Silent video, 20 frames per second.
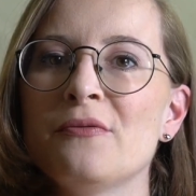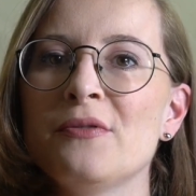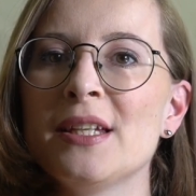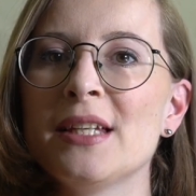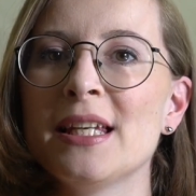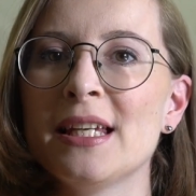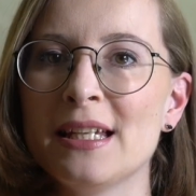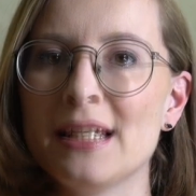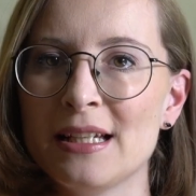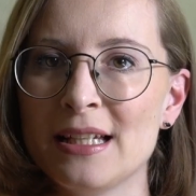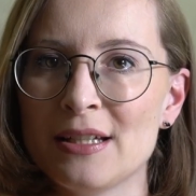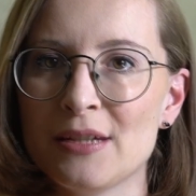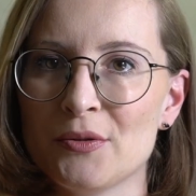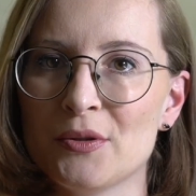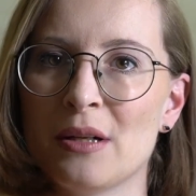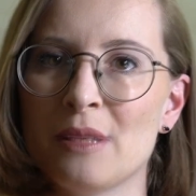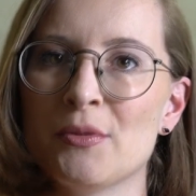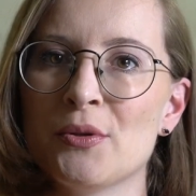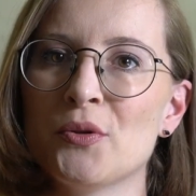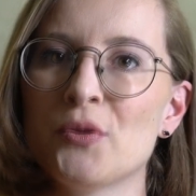Wie gehe ich
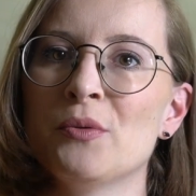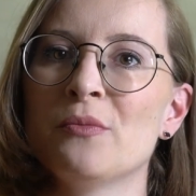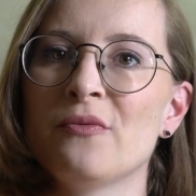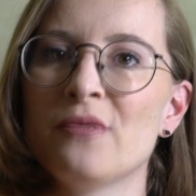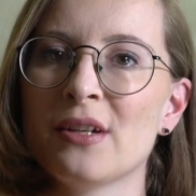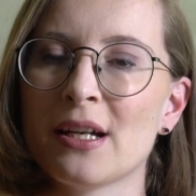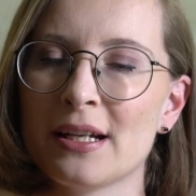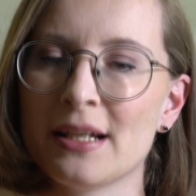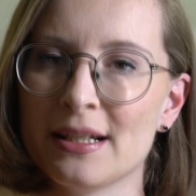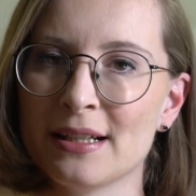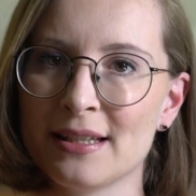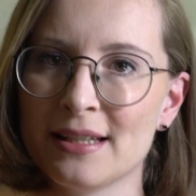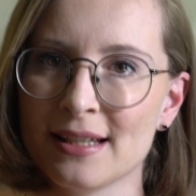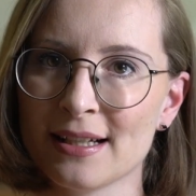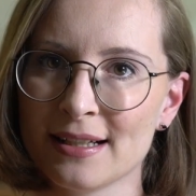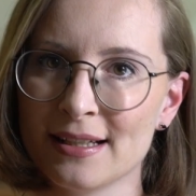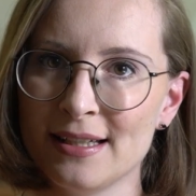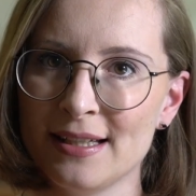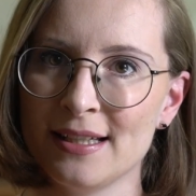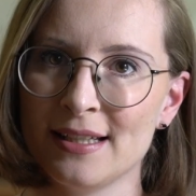damit um? Wie
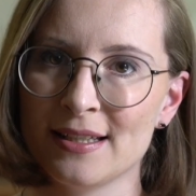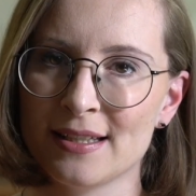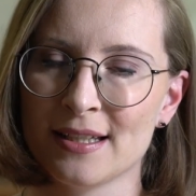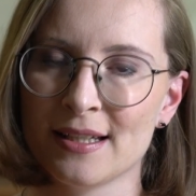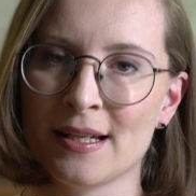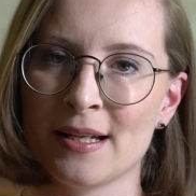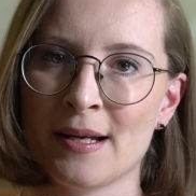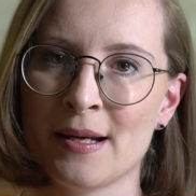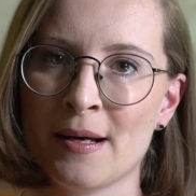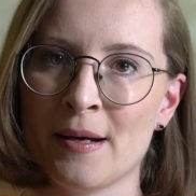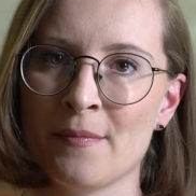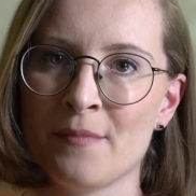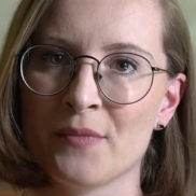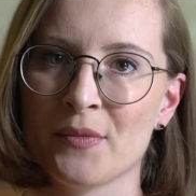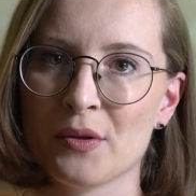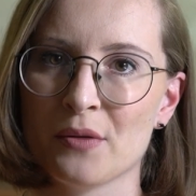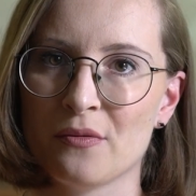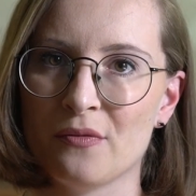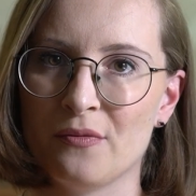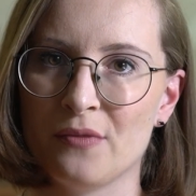reagiere ich?
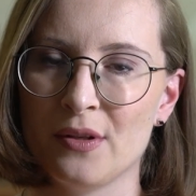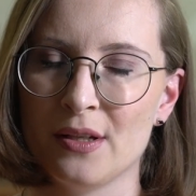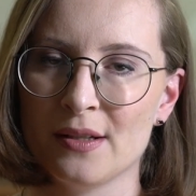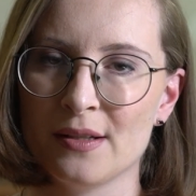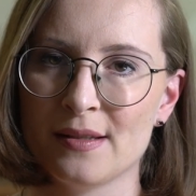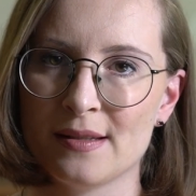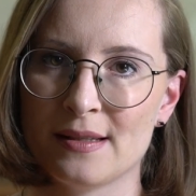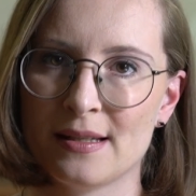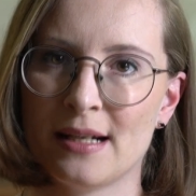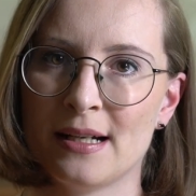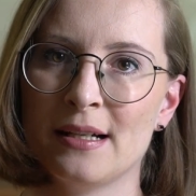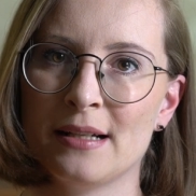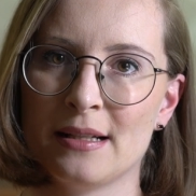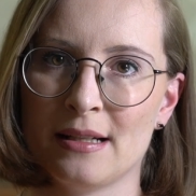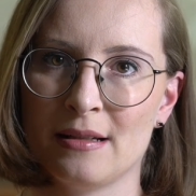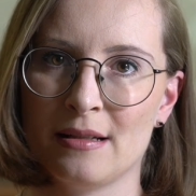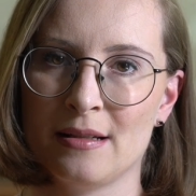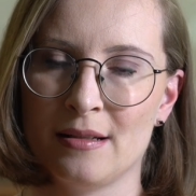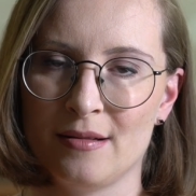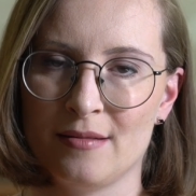Und wie ist da
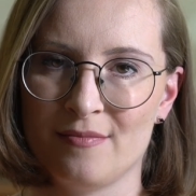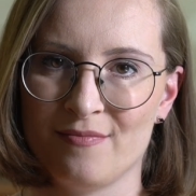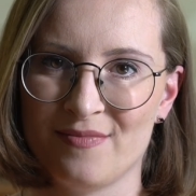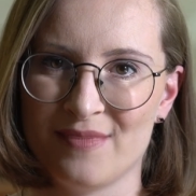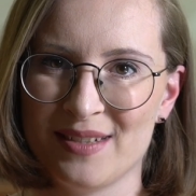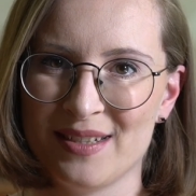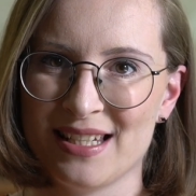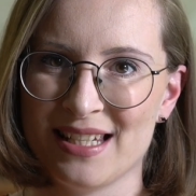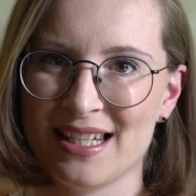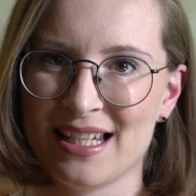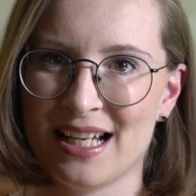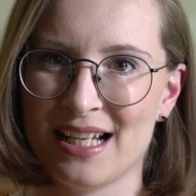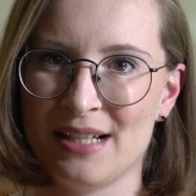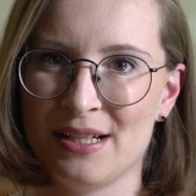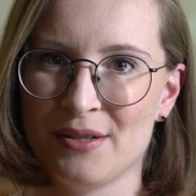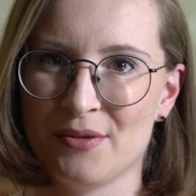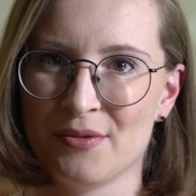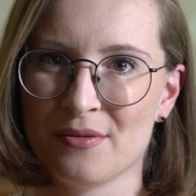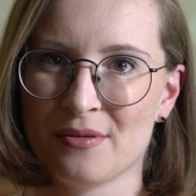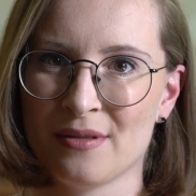dann Ne, die
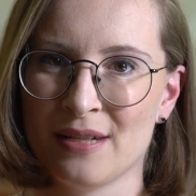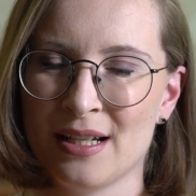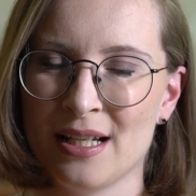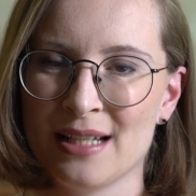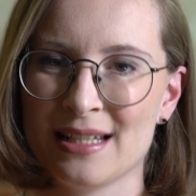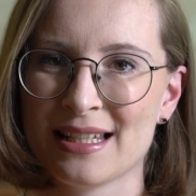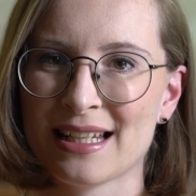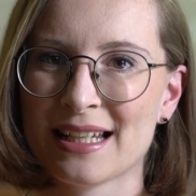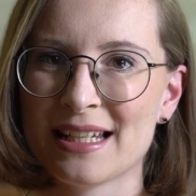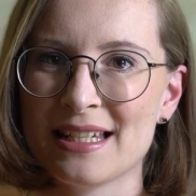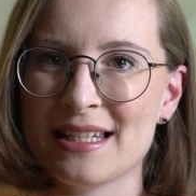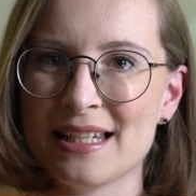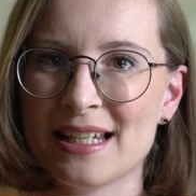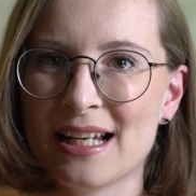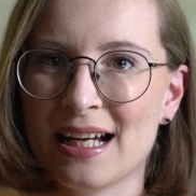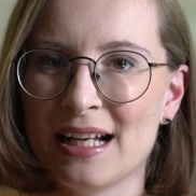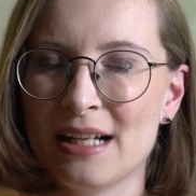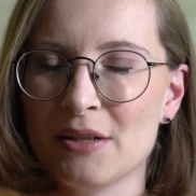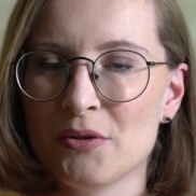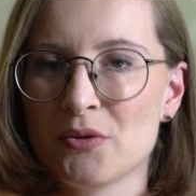Haltung, die
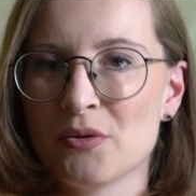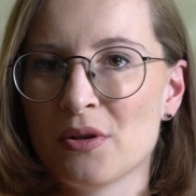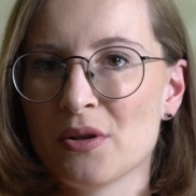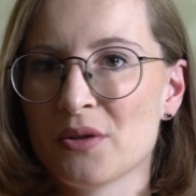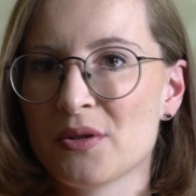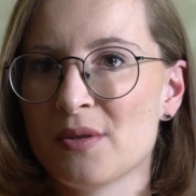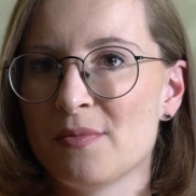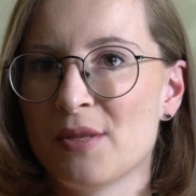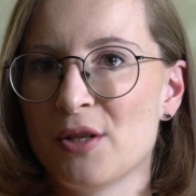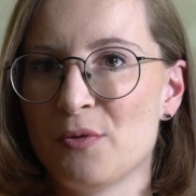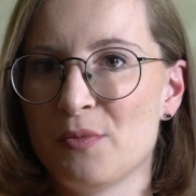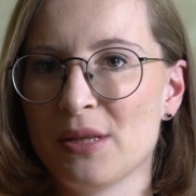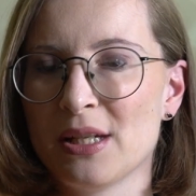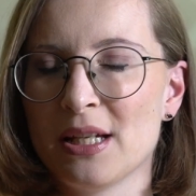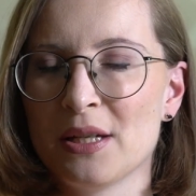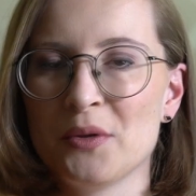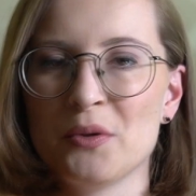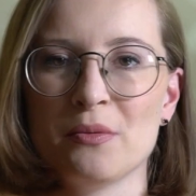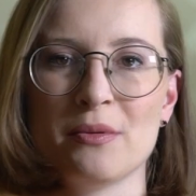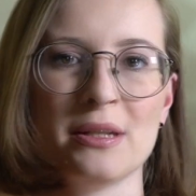richtige Haltung auch zum Beispiel
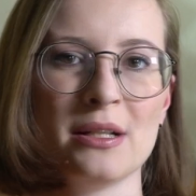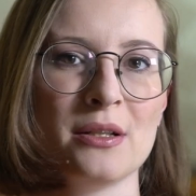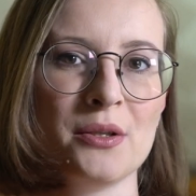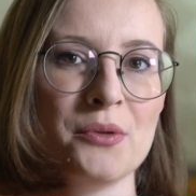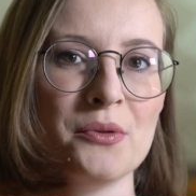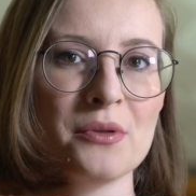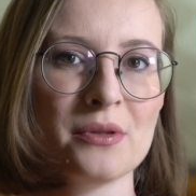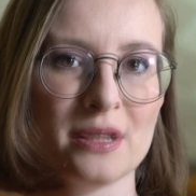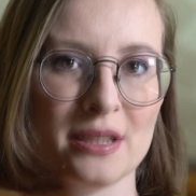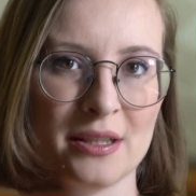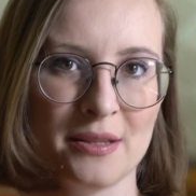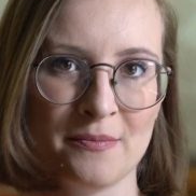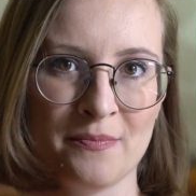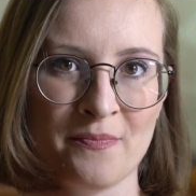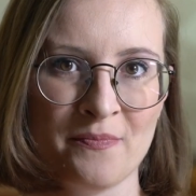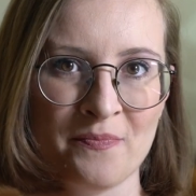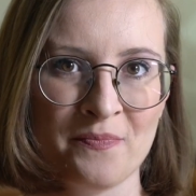gegenüber den Jugendlichen.